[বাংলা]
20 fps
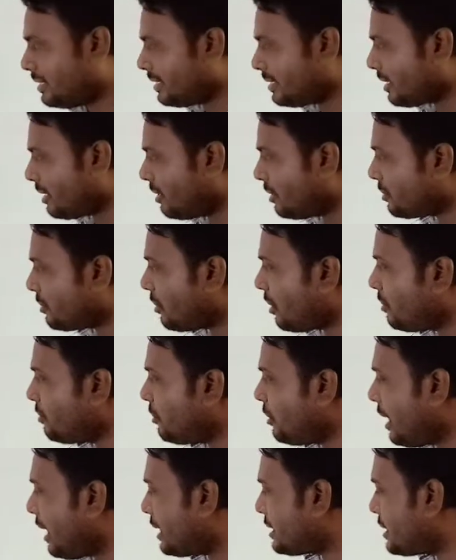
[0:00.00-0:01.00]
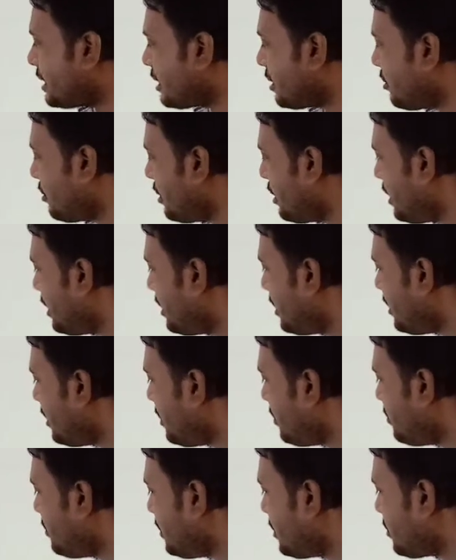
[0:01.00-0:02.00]
তাহলে ক্রয় মূল্য এক টাকা হলে
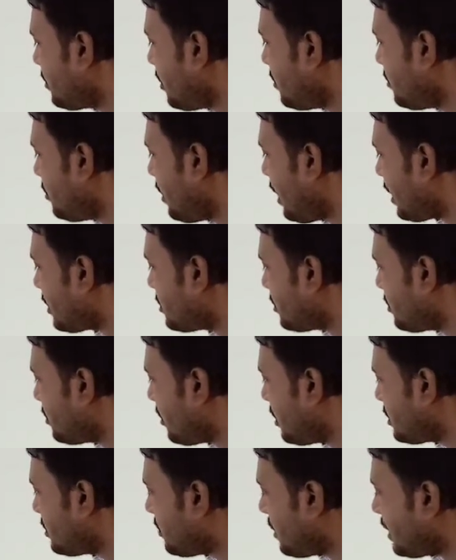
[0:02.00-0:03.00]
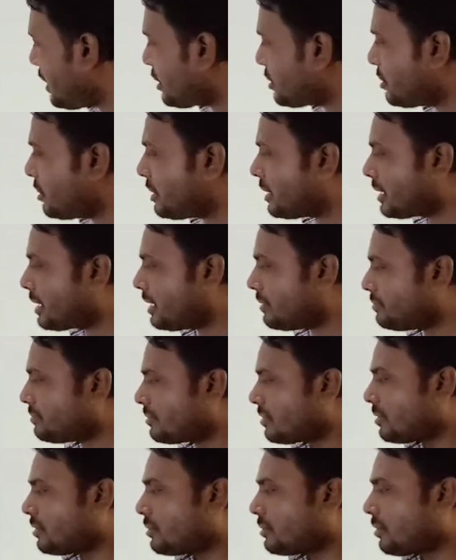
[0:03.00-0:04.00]
বিক্রয় মূল্য একশো দশ বাই একশো টাকা
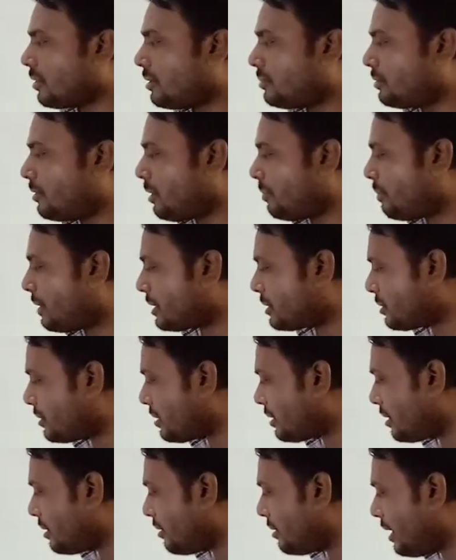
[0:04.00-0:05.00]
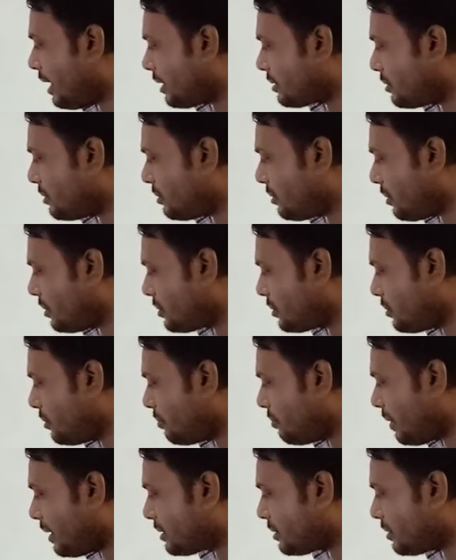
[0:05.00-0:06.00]
ক্রয় মূল্য পাঁচশো টাকা হলে একশো দশ গুণ
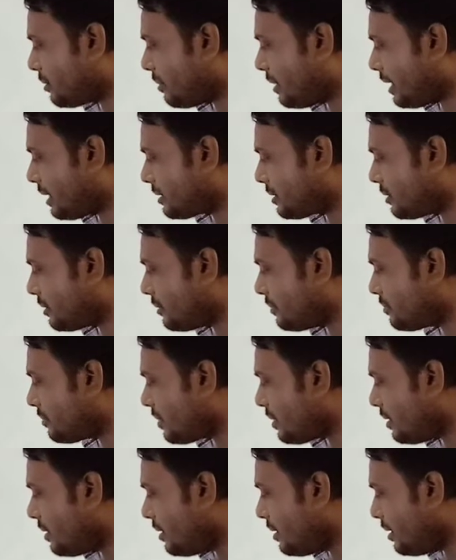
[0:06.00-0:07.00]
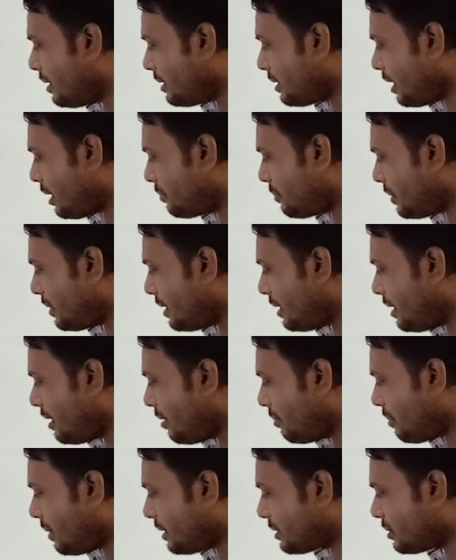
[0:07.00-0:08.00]
পাঁচশো বাই একশো তারপরে
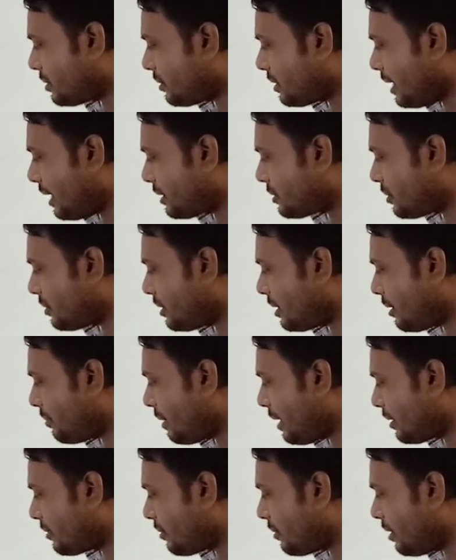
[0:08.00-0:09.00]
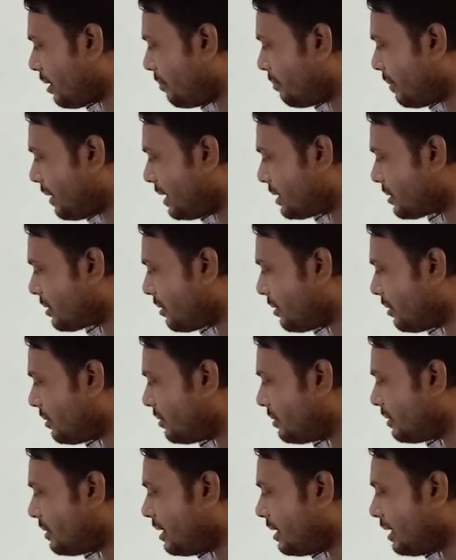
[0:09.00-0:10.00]
পাঁচশোকে একশো দ্বারা ভাগ করলাম পাঁচ হলো
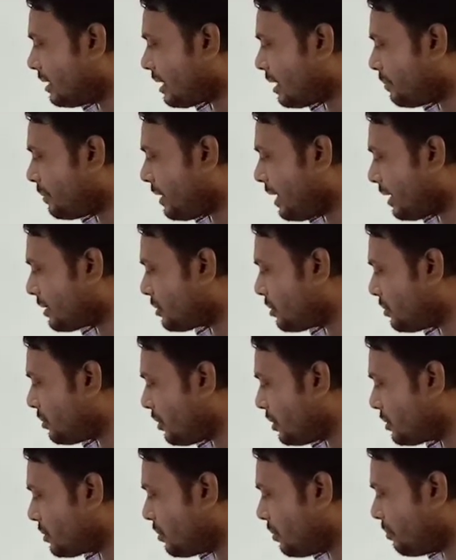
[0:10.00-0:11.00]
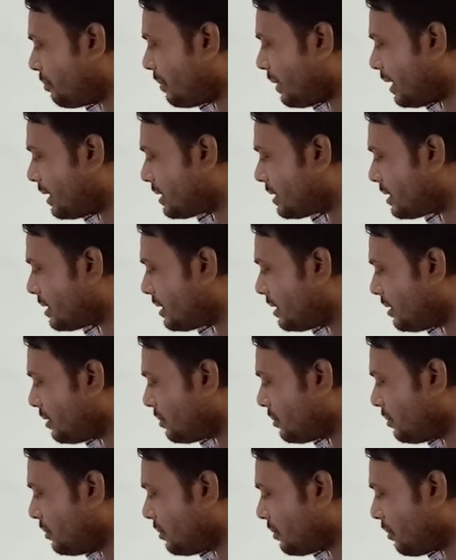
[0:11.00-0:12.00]
তারপরে একশো দশ গুণ পাঁচ
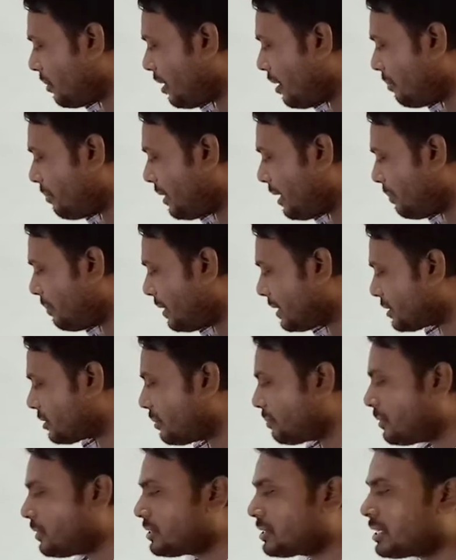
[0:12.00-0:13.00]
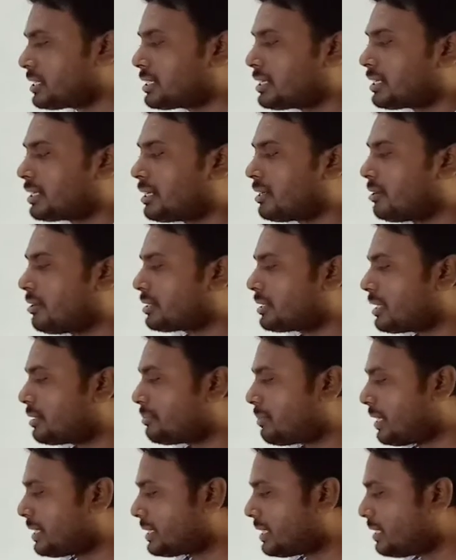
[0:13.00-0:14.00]
গুণ করলে পরে পাঁচশো পঞ্চাশ টাকা অর্থাৎ
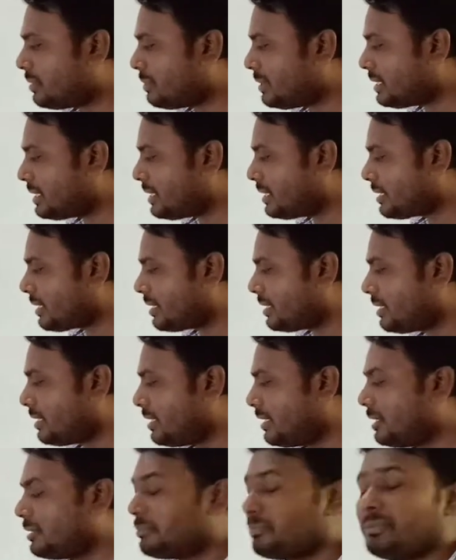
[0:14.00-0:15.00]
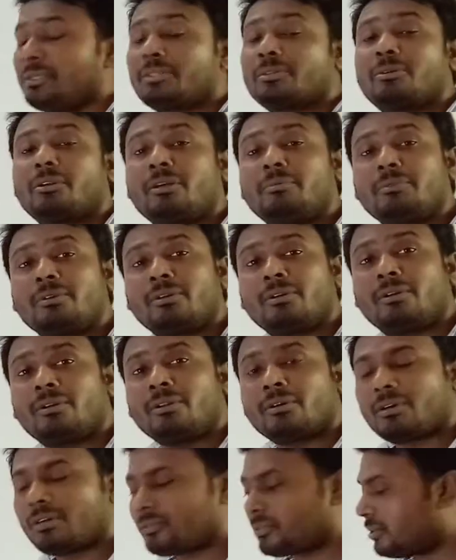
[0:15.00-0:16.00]
পাইকারি বিক্রেতার বিক্রয় মূল্য হলো
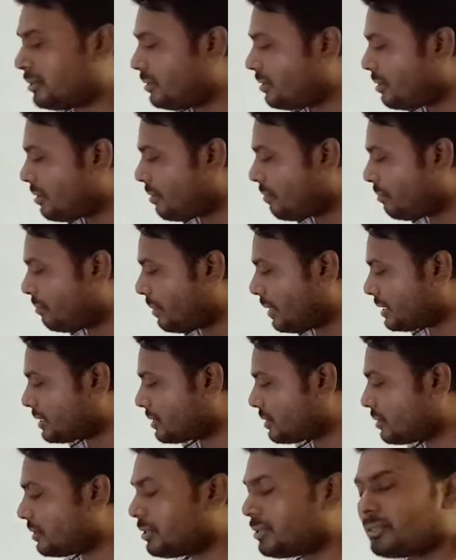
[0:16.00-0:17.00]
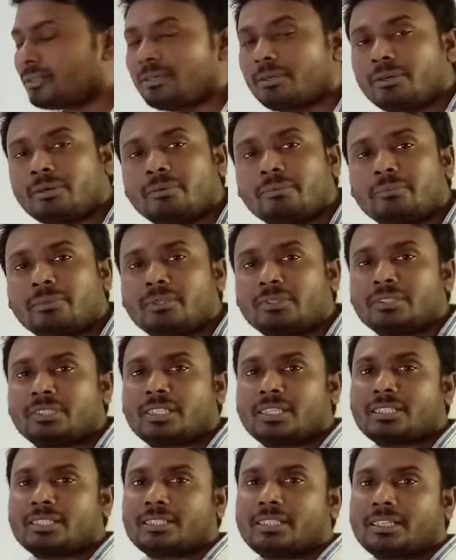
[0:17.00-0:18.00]
কত পাঁচশো
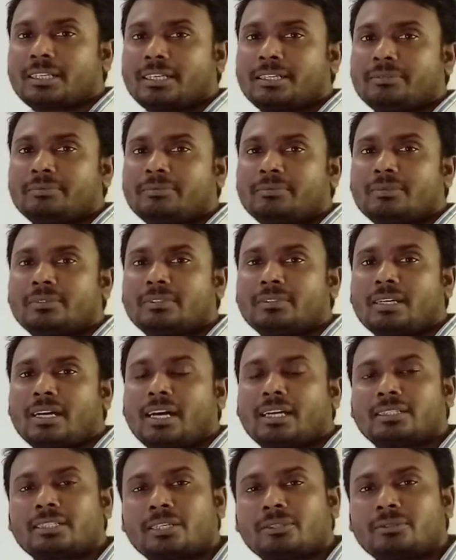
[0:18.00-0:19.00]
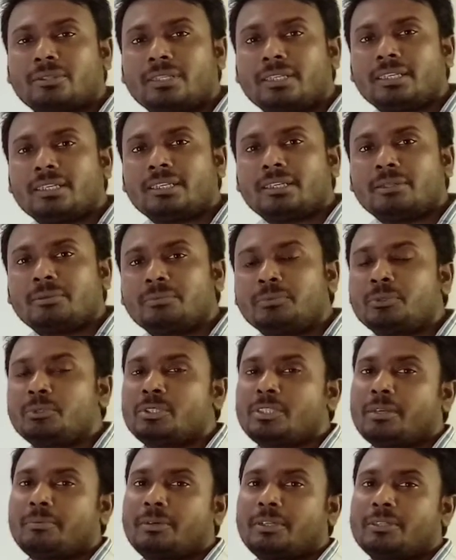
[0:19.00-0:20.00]
পঞ্চাশ টাকা আশা করি
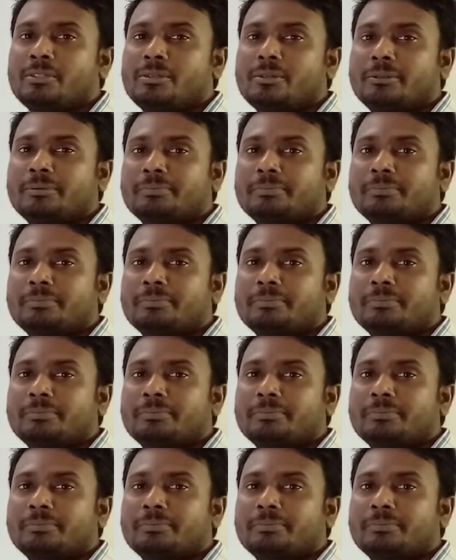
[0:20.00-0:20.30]
বুঝতে পেরেছ